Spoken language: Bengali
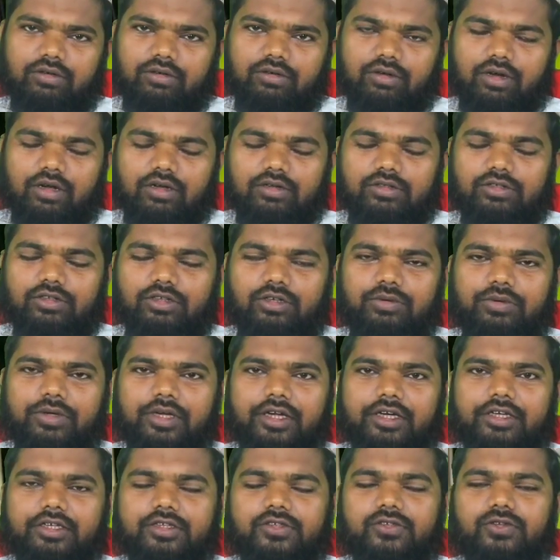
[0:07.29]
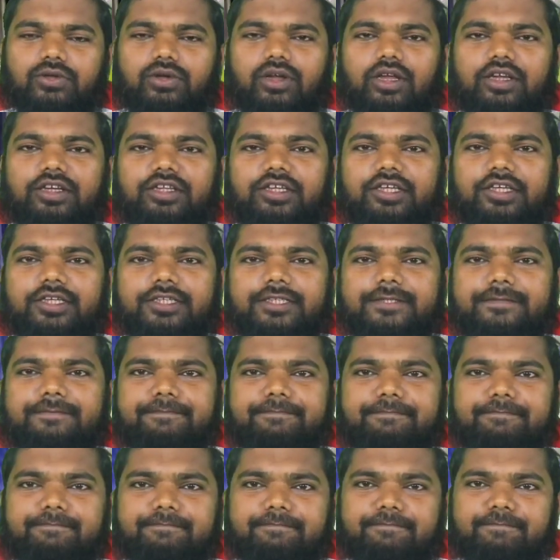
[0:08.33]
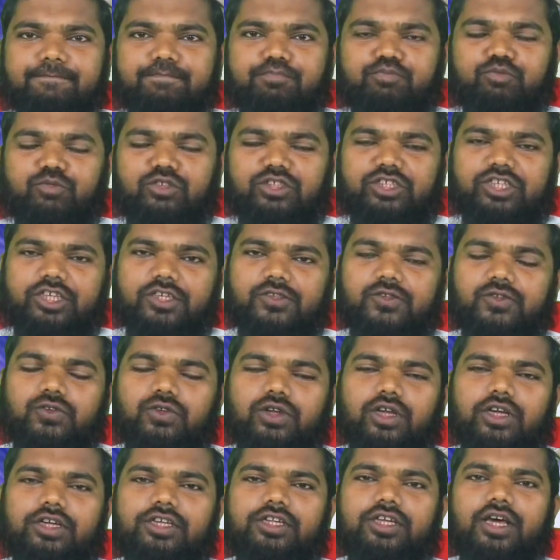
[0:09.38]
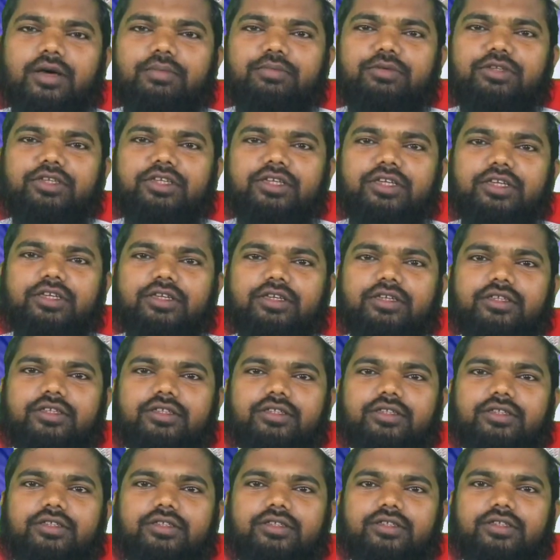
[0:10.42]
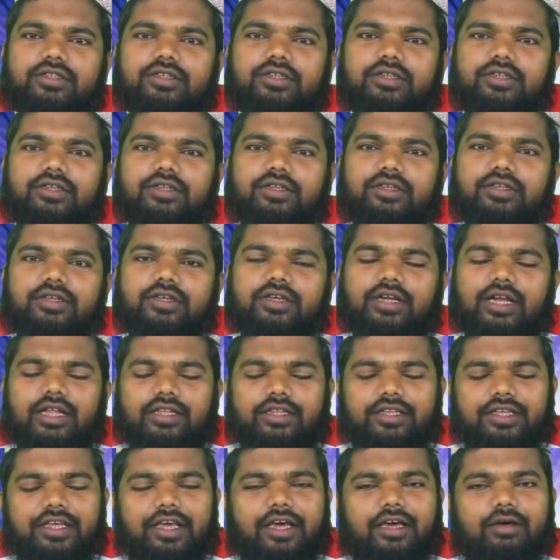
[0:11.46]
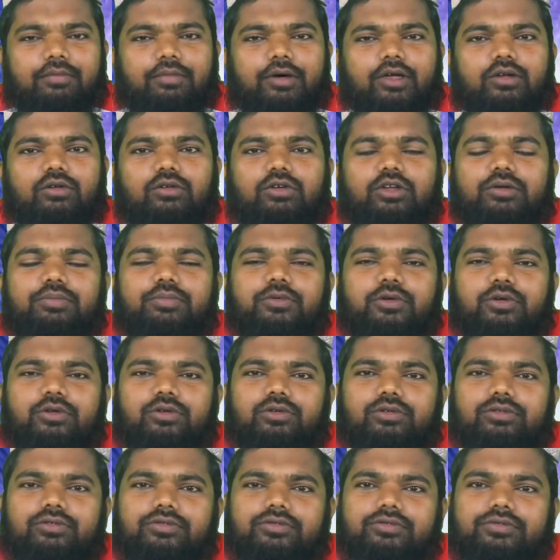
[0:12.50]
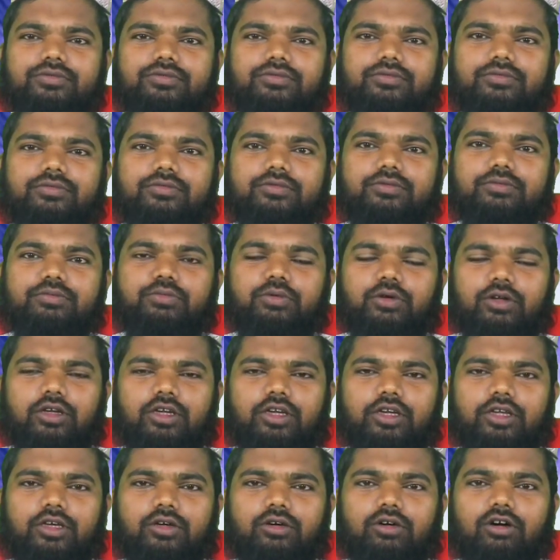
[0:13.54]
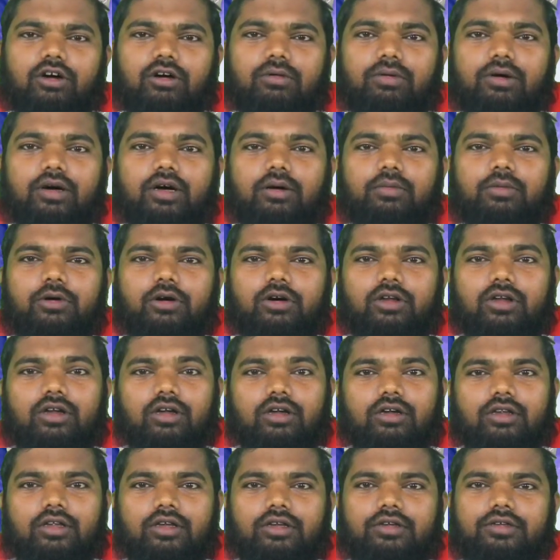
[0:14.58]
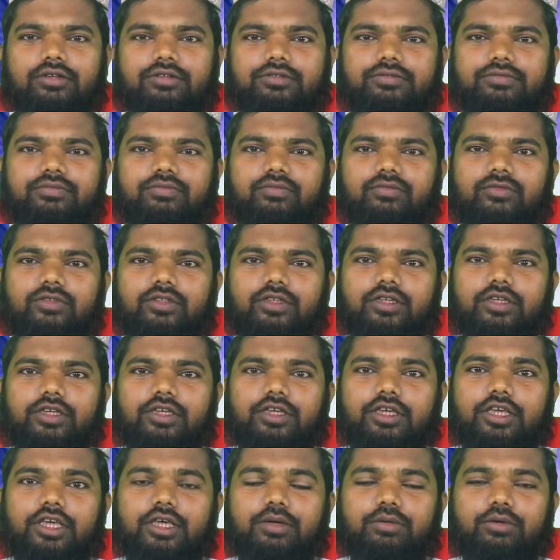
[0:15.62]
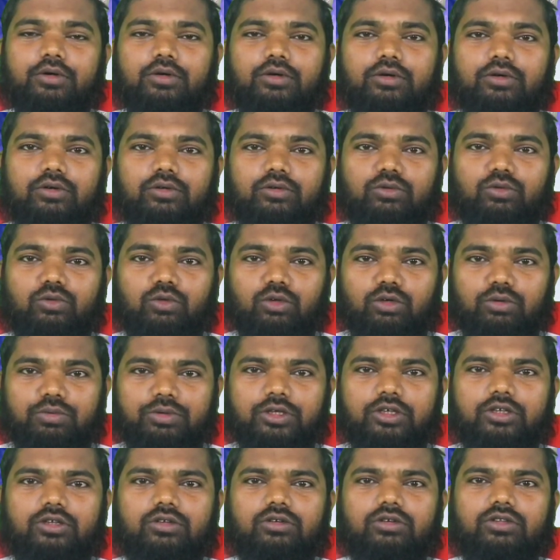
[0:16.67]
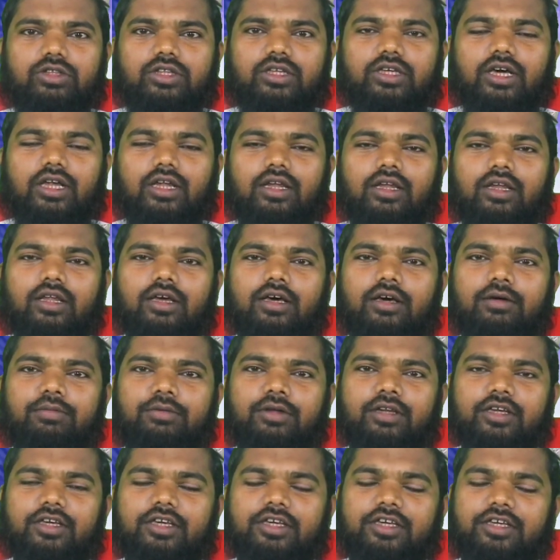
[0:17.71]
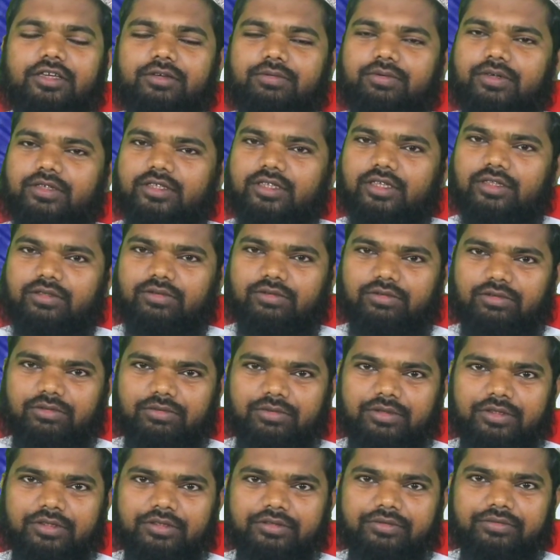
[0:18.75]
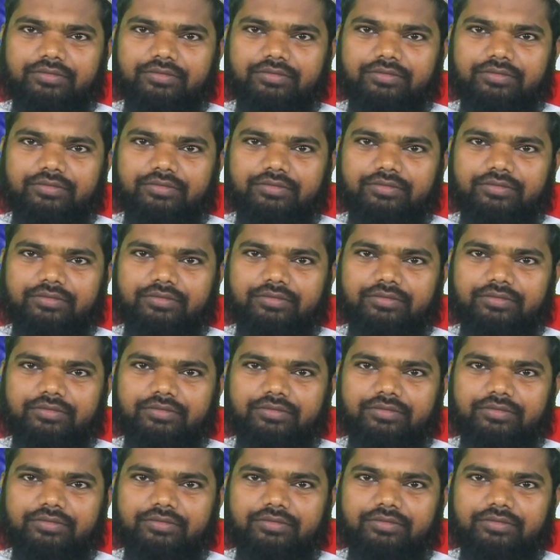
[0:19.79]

কোরআন শরীফের একটি সোরা নিয়ে যে সোরাটি আপনি রাতে একবার করে পড়ুন পড়লে অভাব অনাটান এবং দুর্ভিক্ষ থেকে আল্লাহ আপনাকে হেফাজত করবে